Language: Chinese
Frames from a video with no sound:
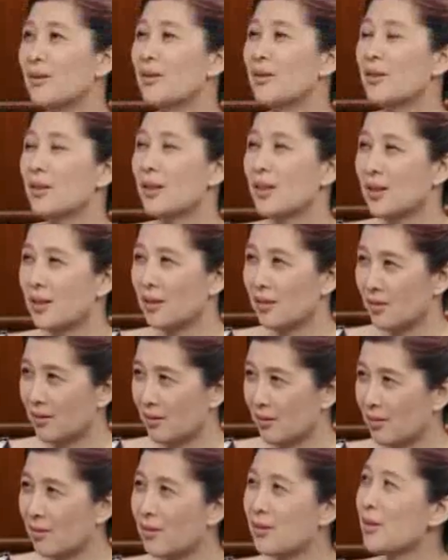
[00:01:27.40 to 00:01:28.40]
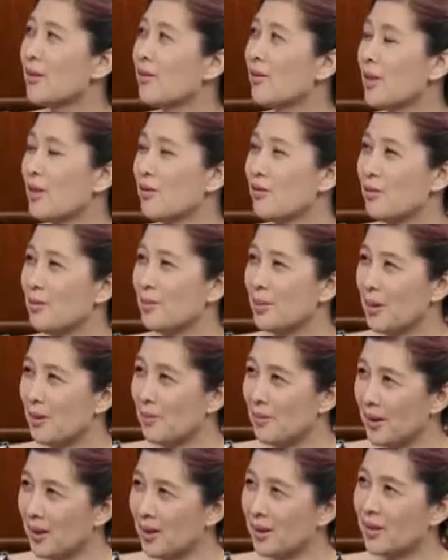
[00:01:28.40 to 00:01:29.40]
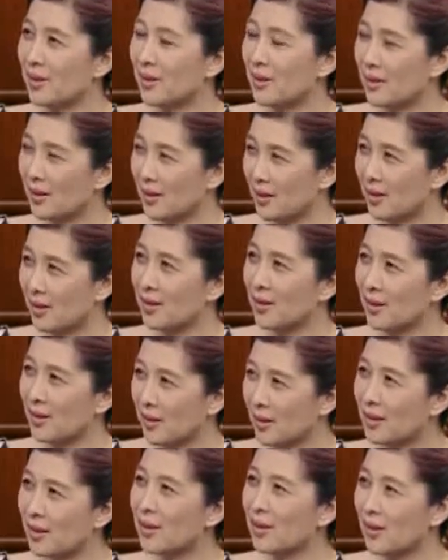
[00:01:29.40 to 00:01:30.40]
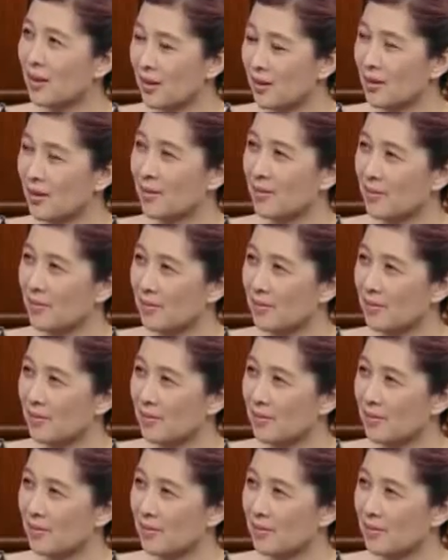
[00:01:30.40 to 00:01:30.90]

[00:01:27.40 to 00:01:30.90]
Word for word: 霞是是反反反腐的，